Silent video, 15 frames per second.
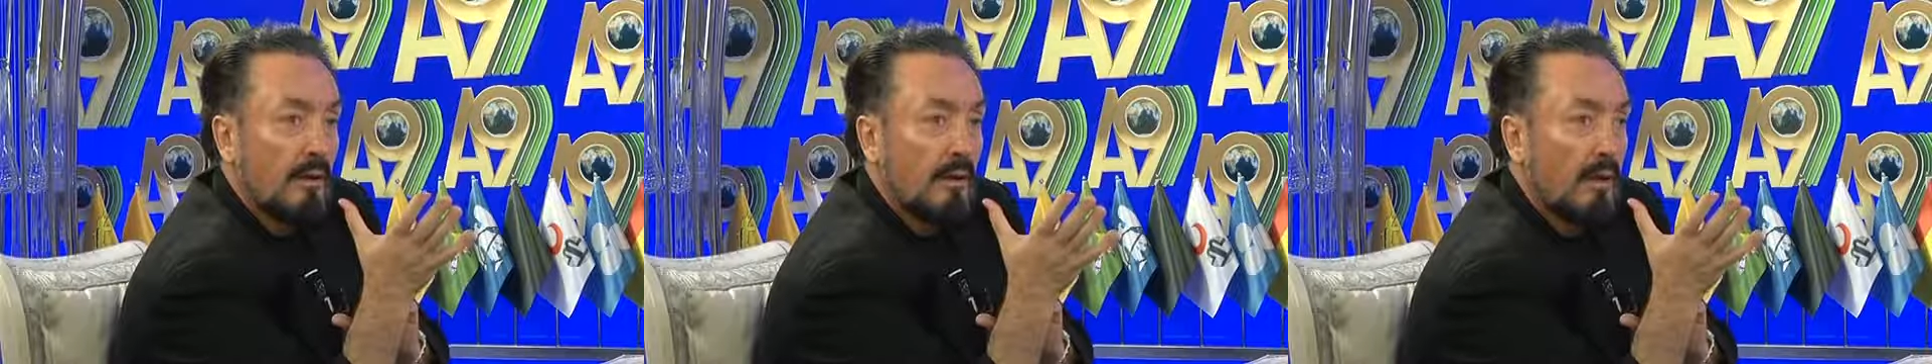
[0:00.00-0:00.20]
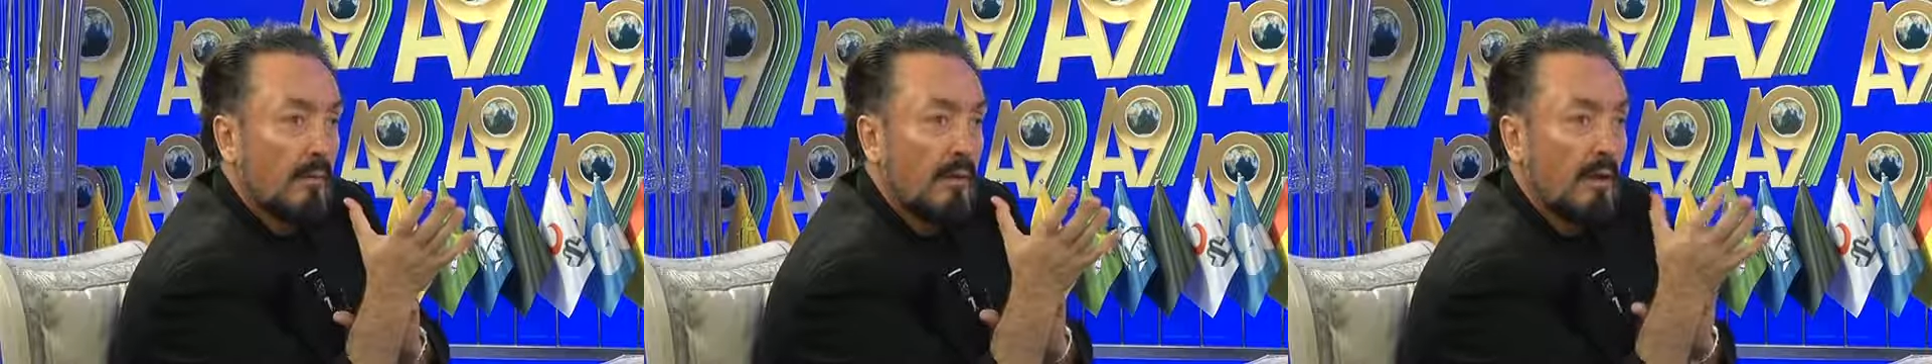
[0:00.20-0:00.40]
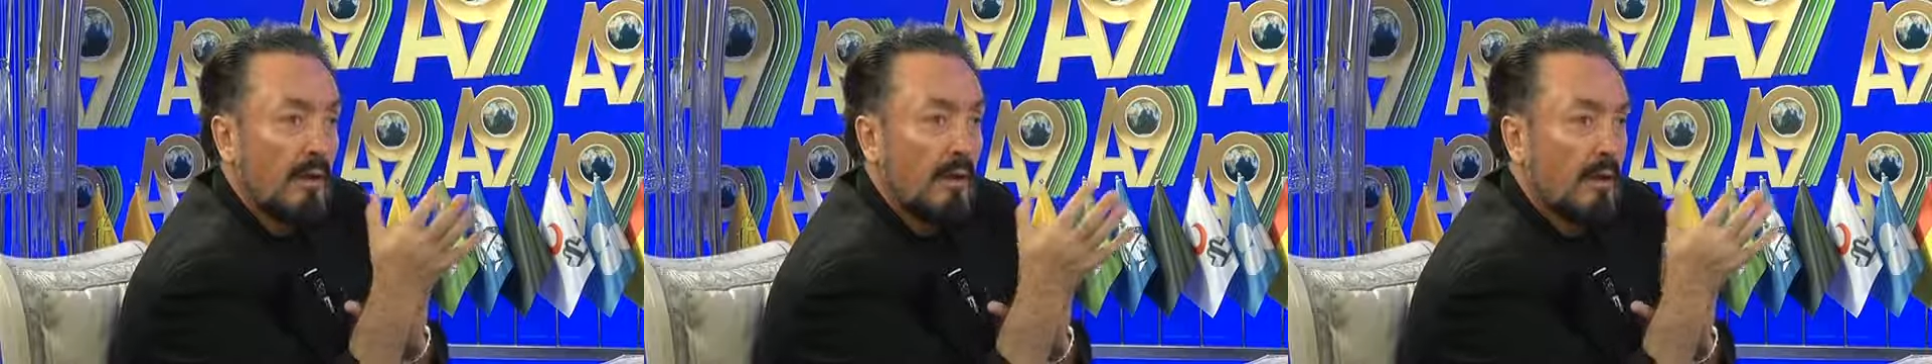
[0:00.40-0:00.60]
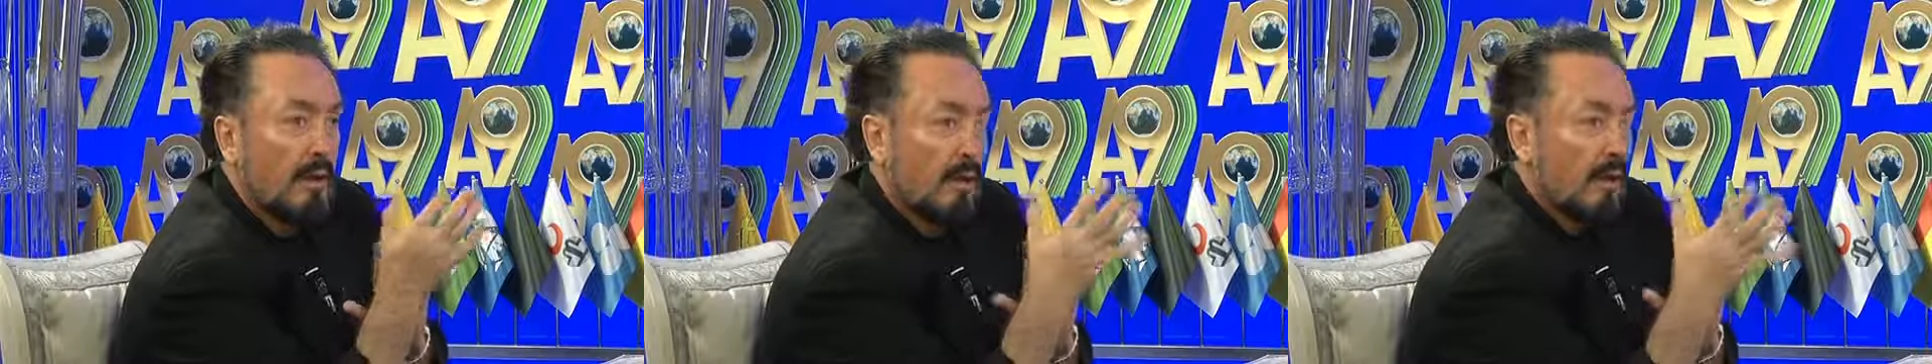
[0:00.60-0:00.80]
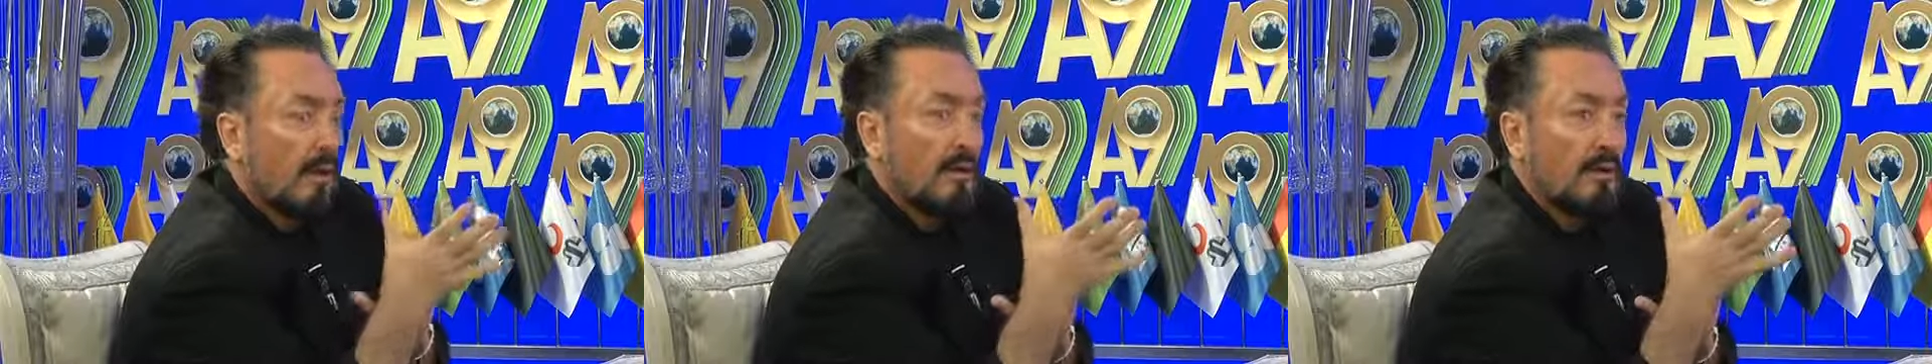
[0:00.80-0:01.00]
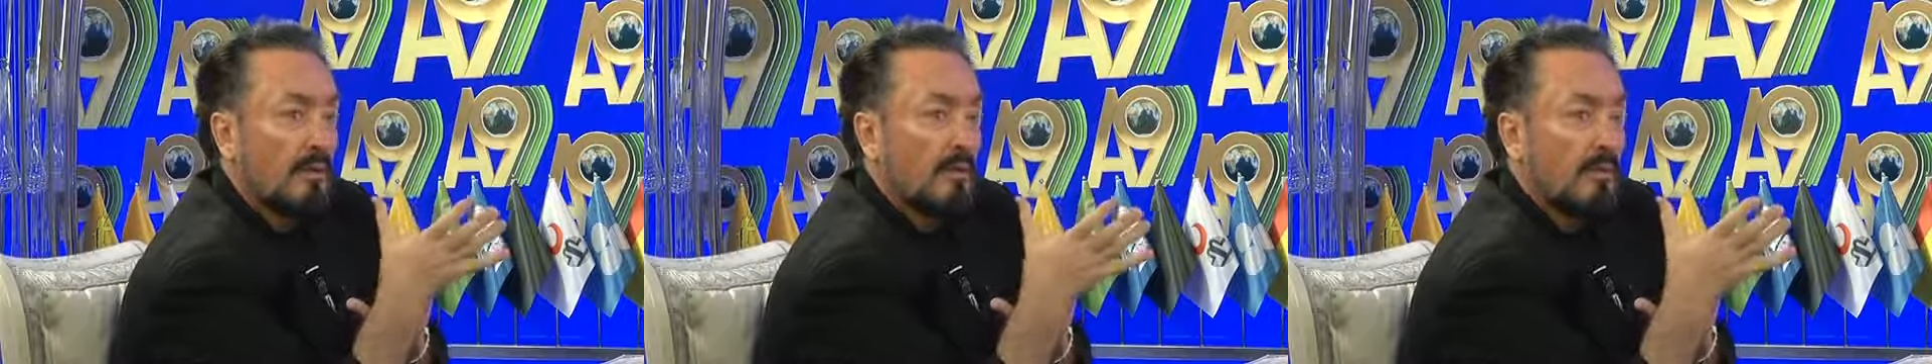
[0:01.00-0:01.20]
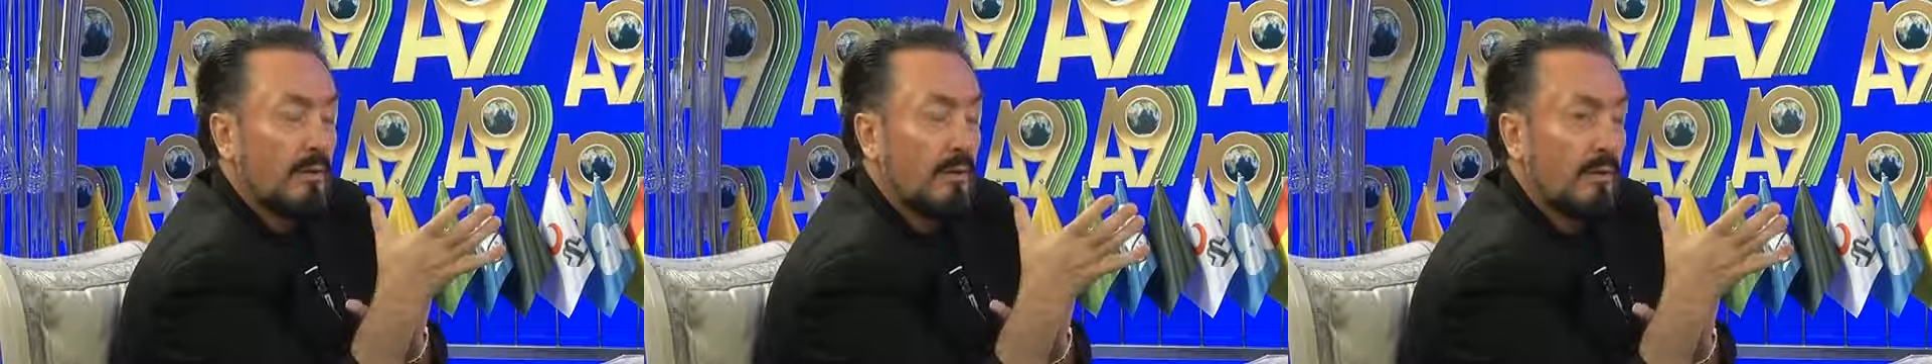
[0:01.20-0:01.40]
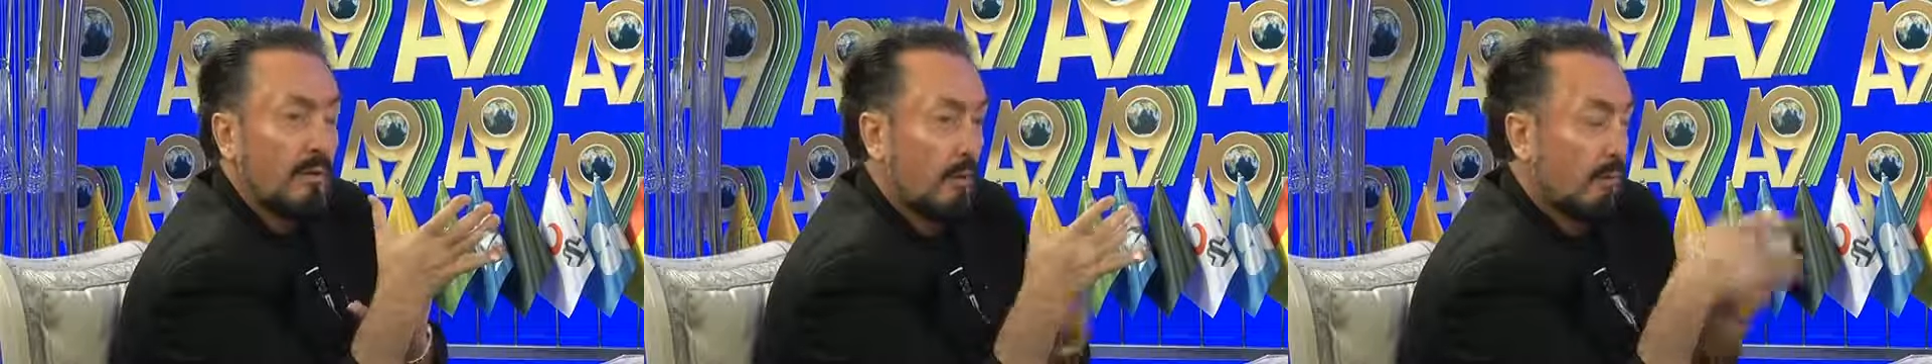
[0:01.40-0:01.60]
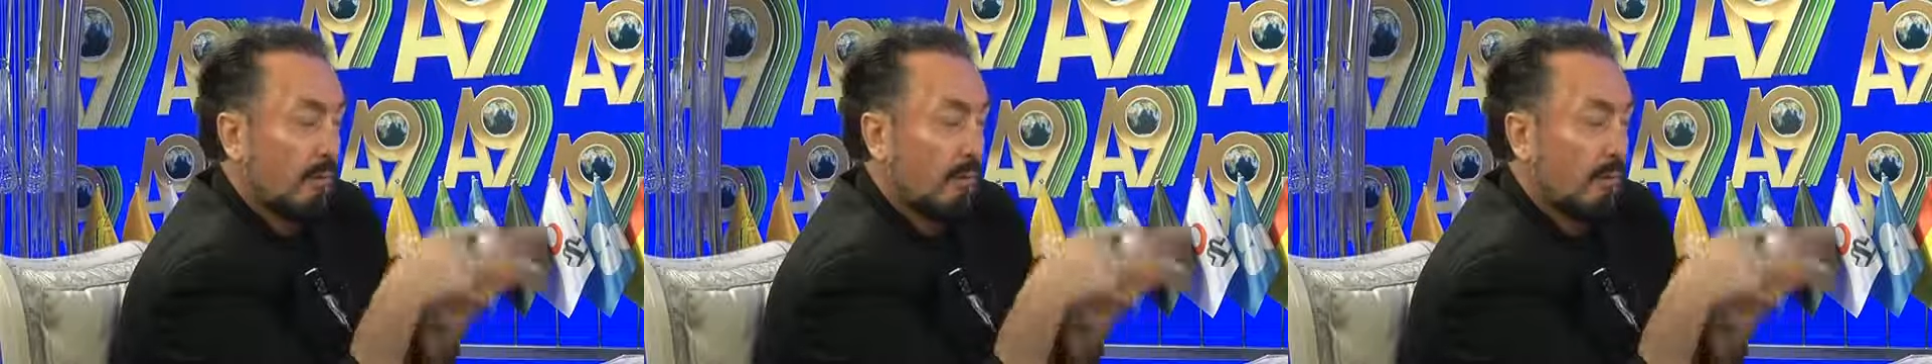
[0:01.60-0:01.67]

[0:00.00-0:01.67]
Ama kahredici bir nefret.